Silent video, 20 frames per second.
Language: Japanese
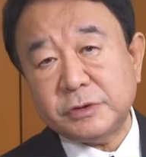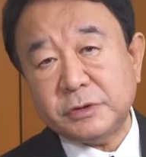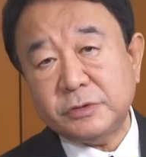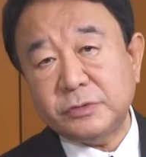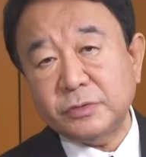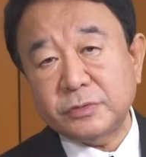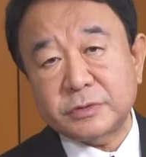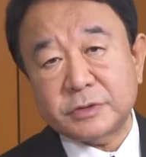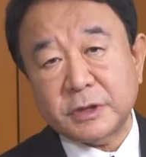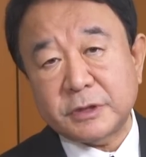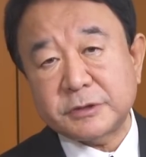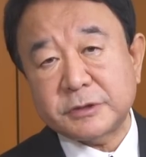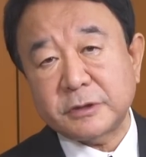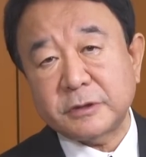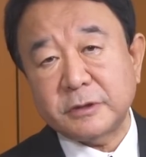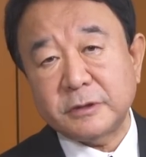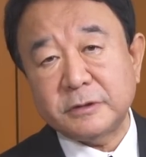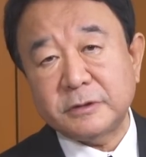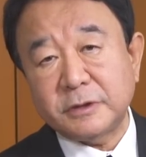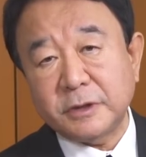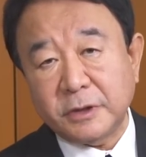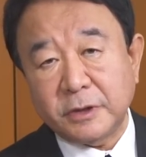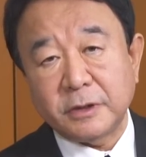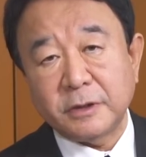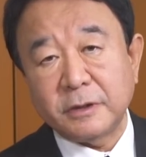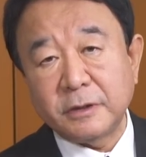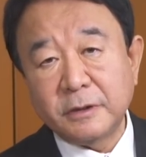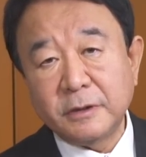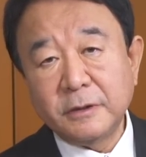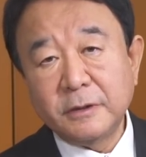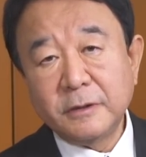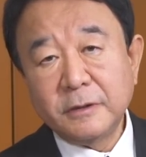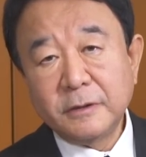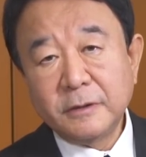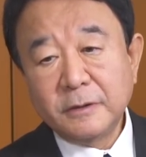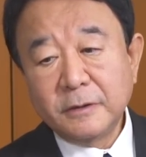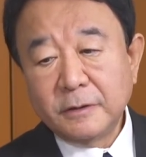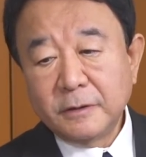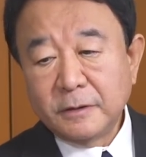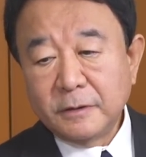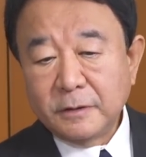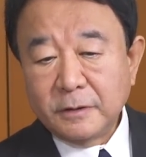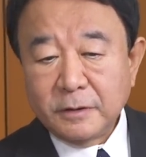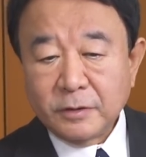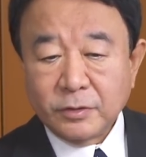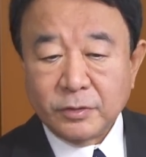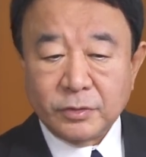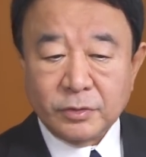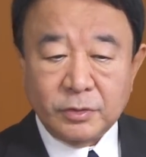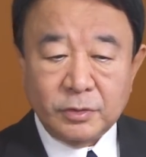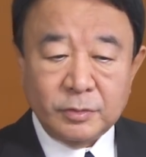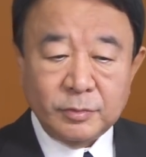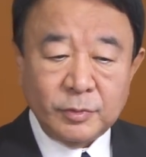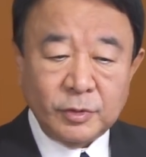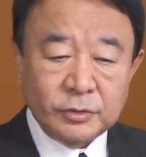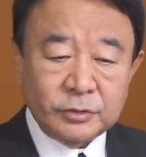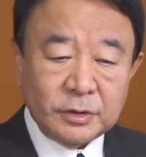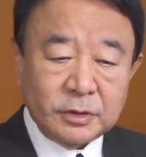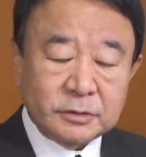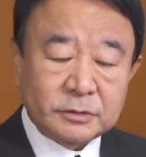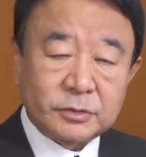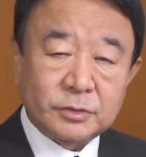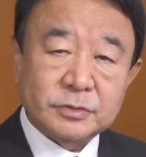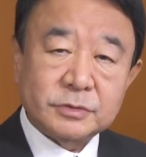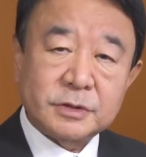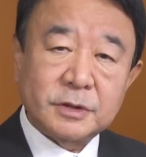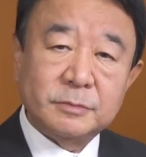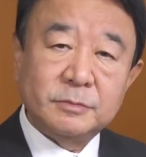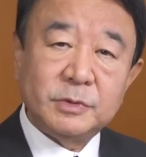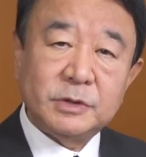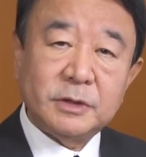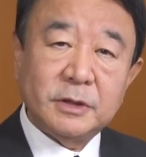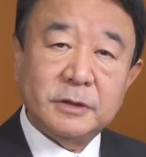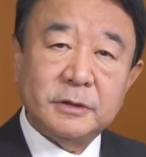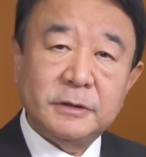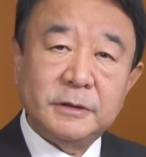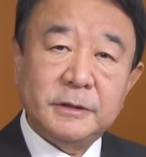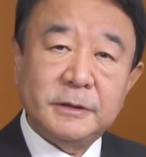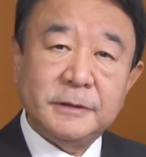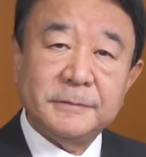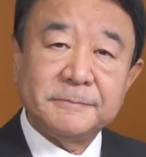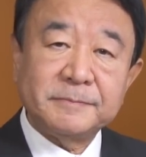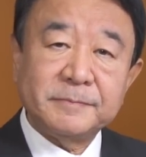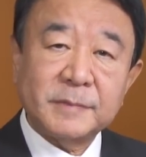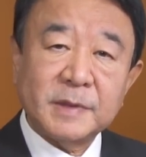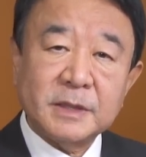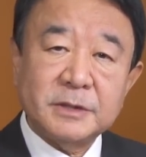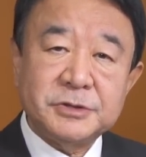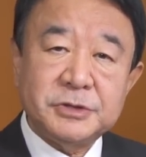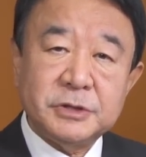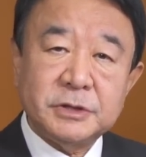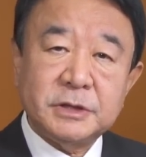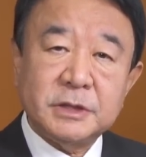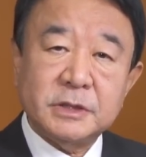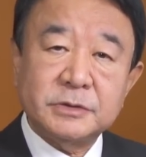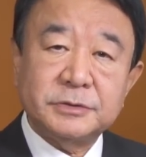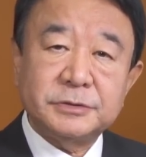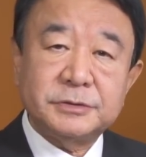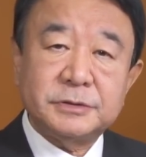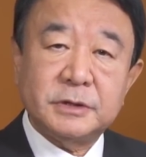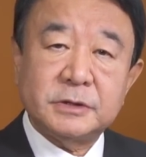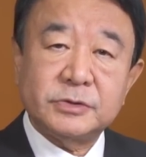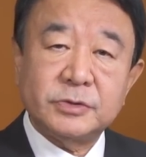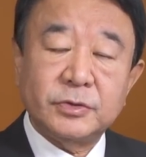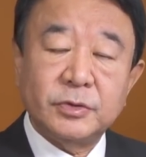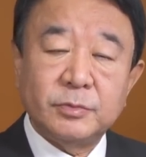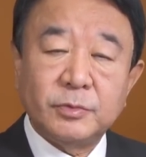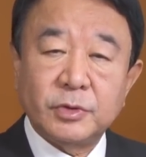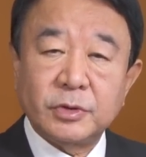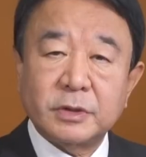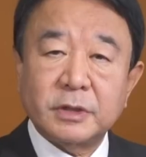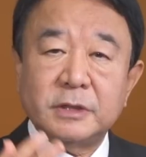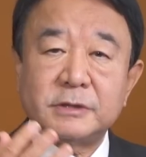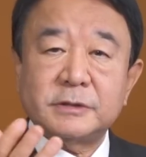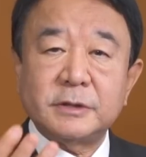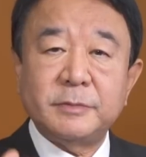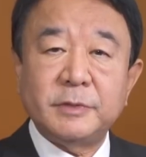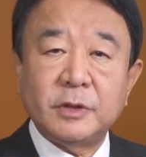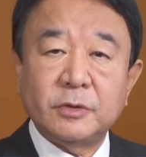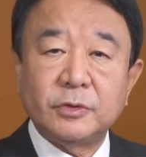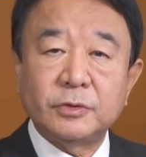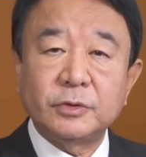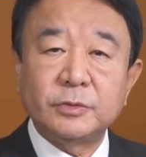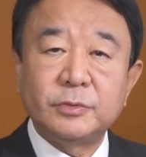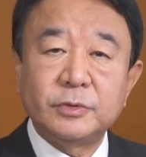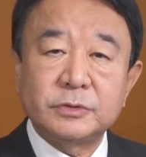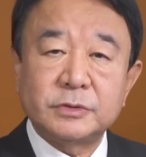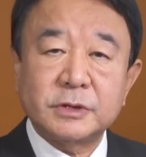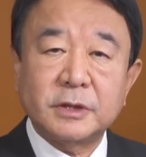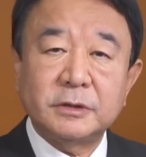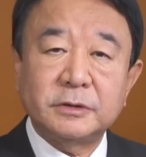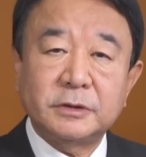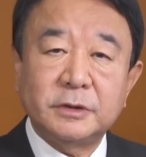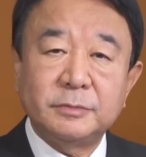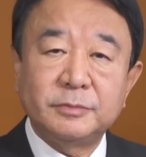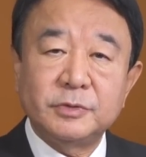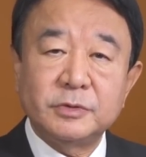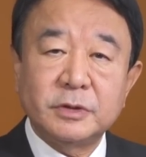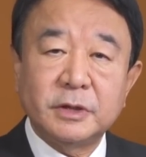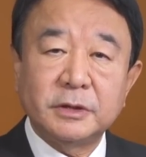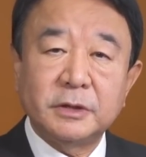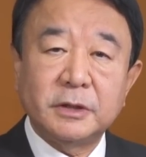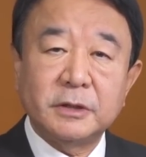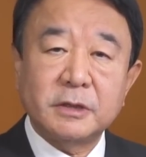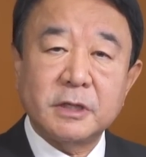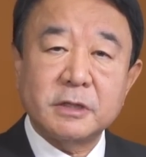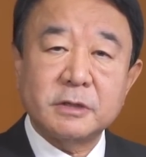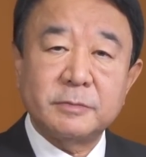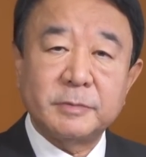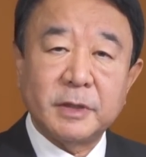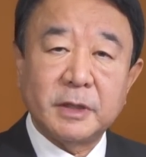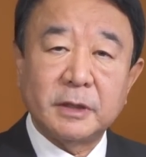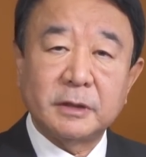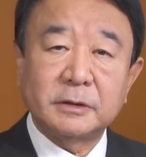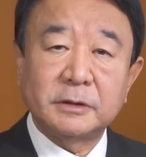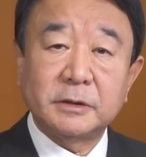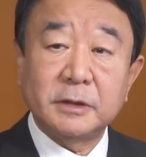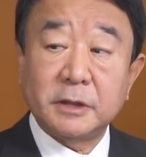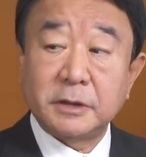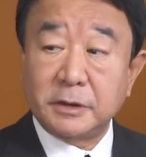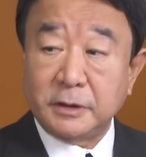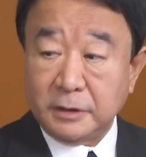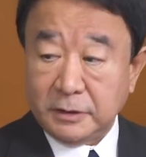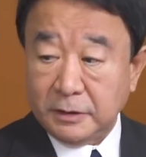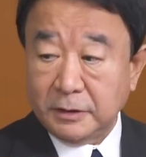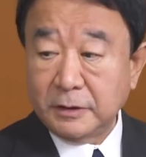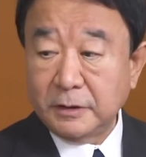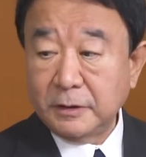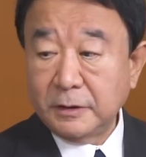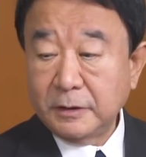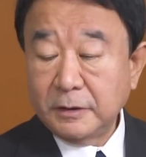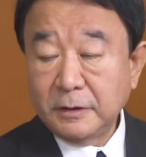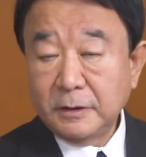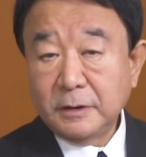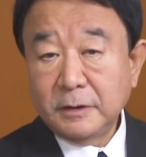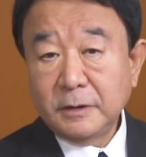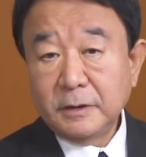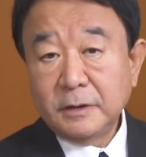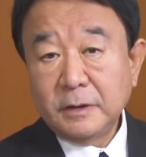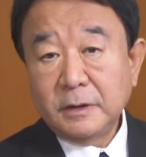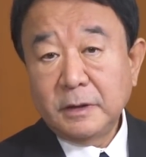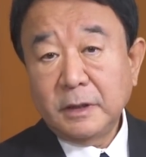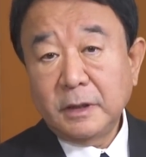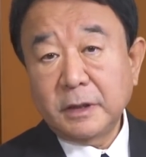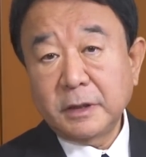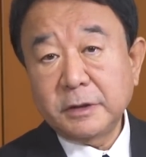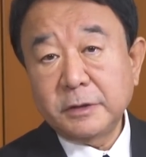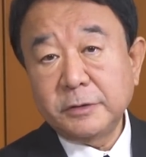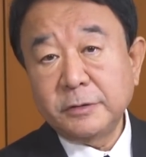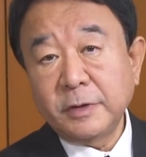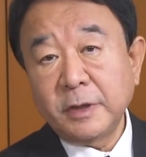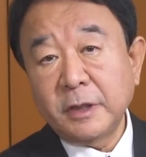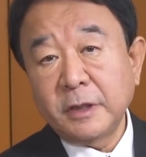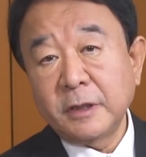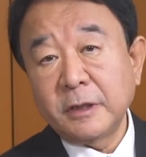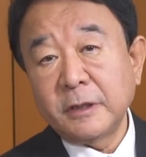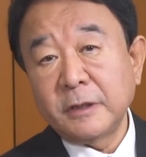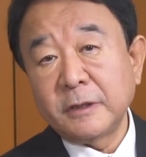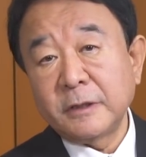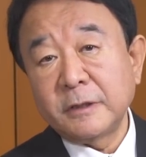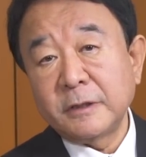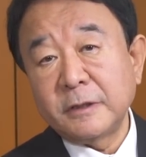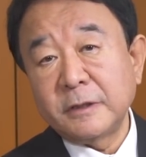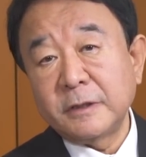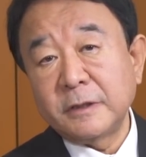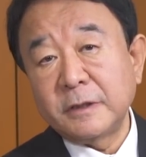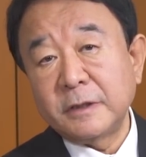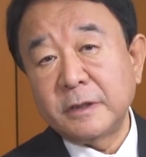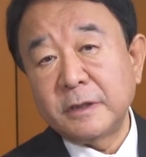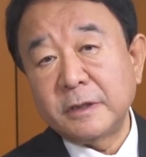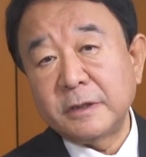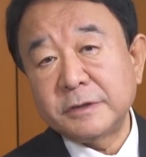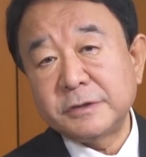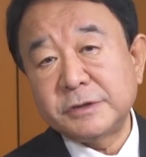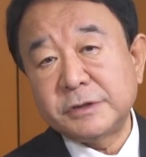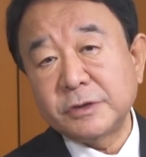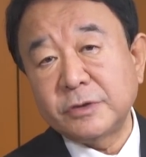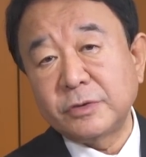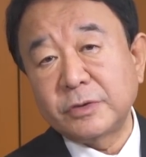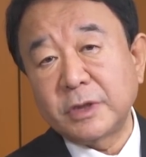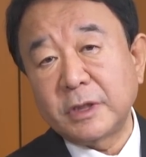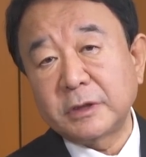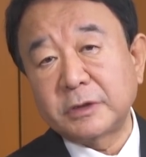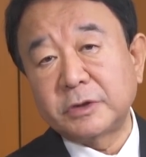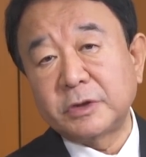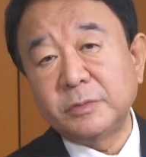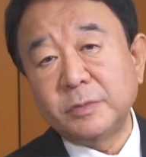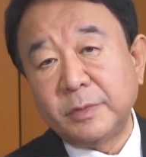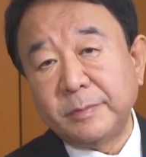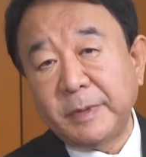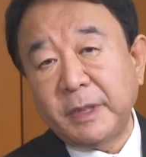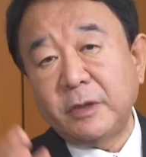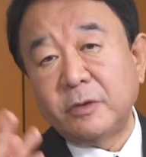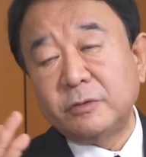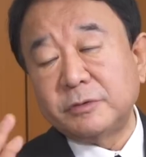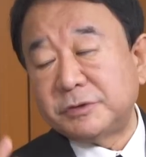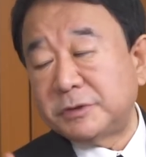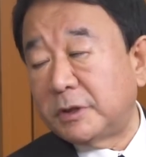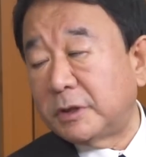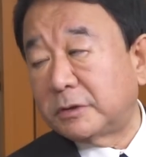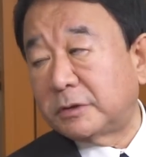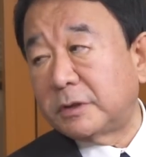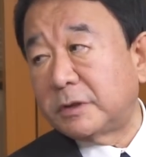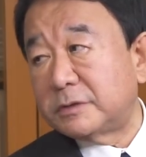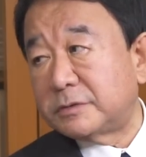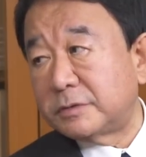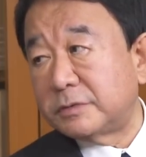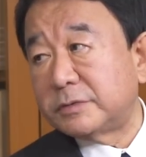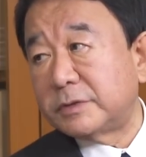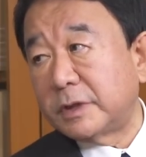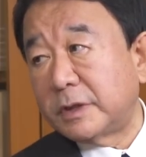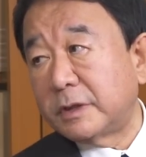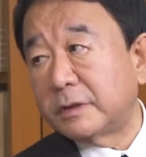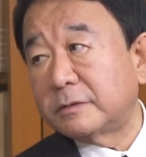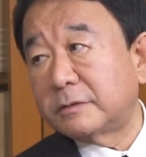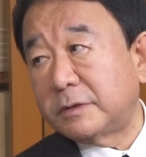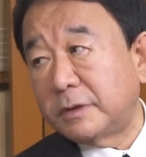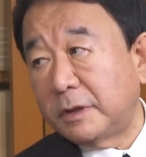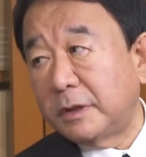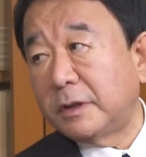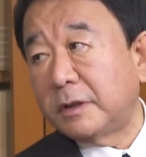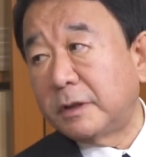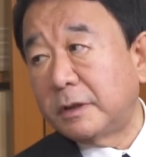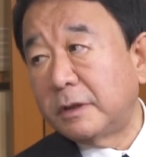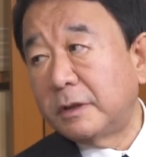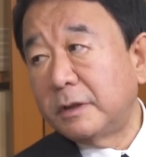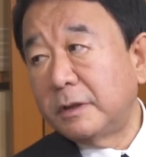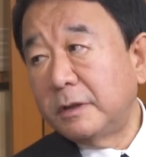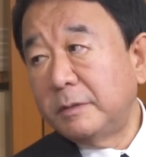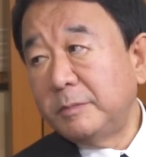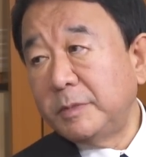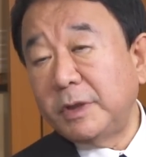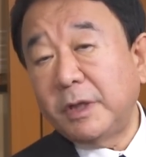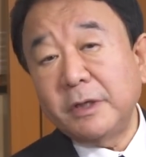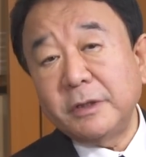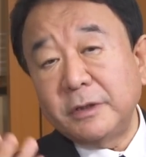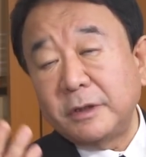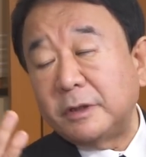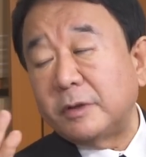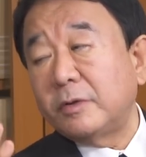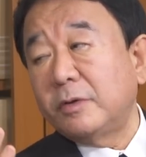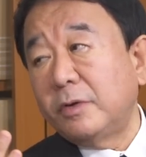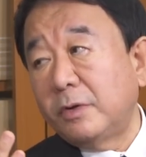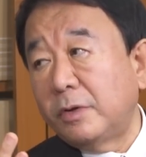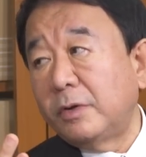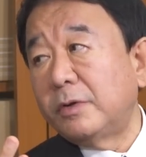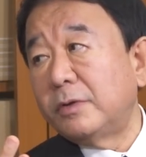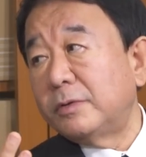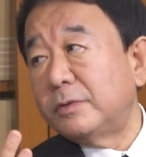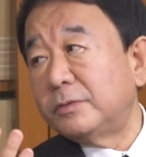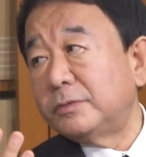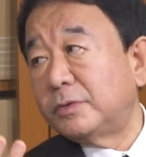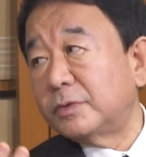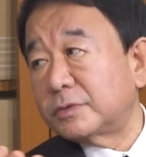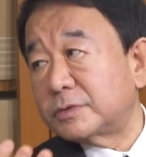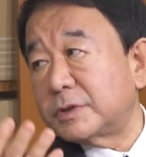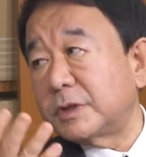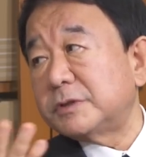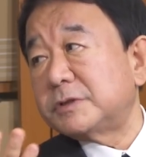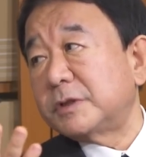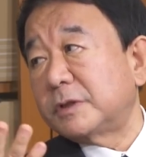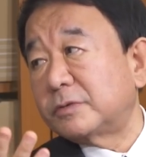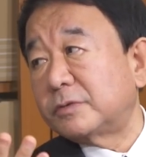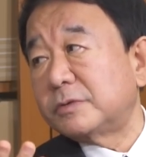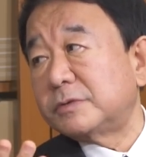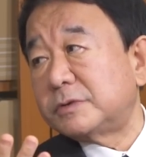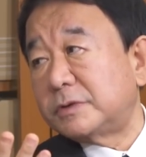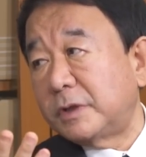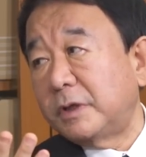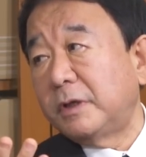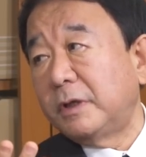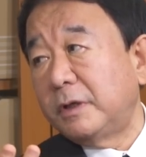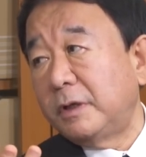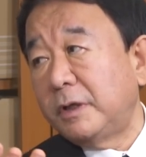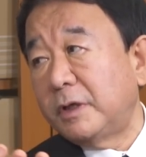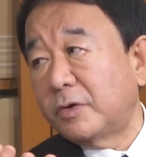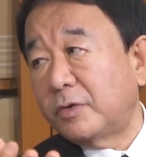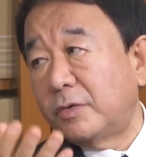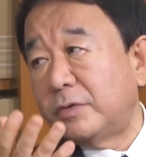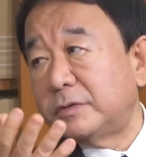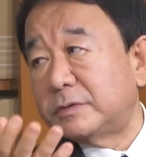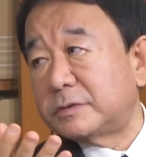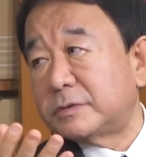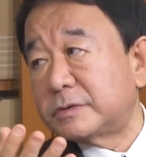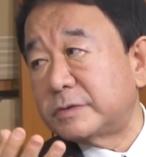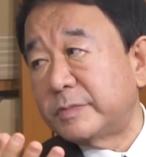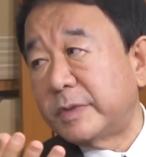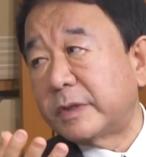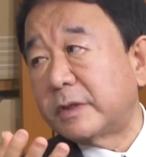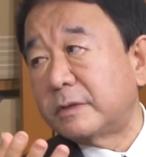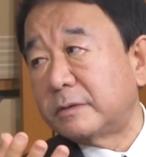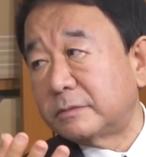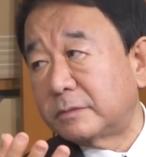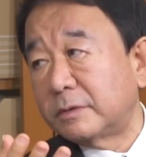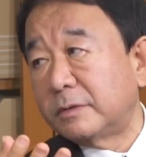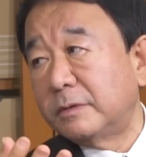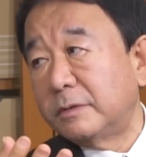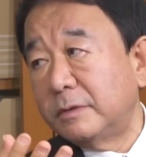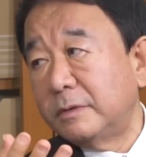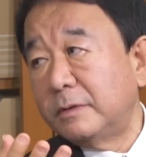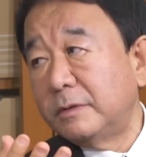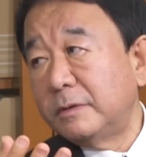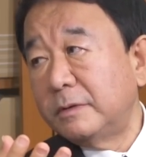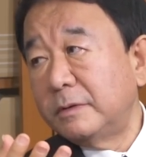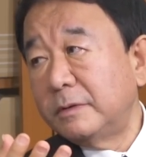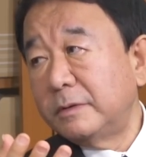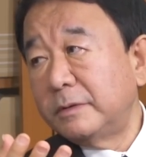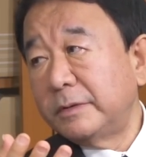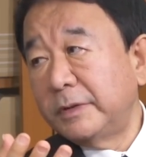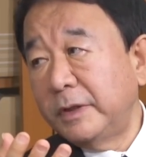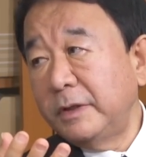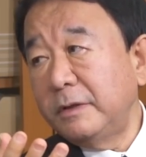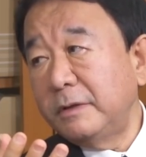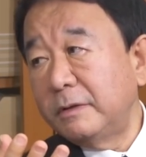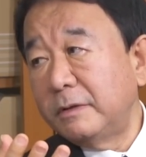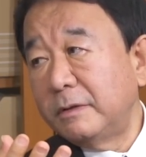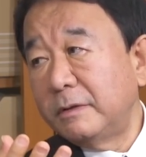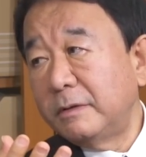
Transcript: 身独裁者でいてこの毛沢東さんみたいに失脚してそれをり返すために子供を使って文化大革命やったりあるいは死後であっても名誉を失ったりするんじゃなくて未来永劫独裁者として栄光に包まれるとね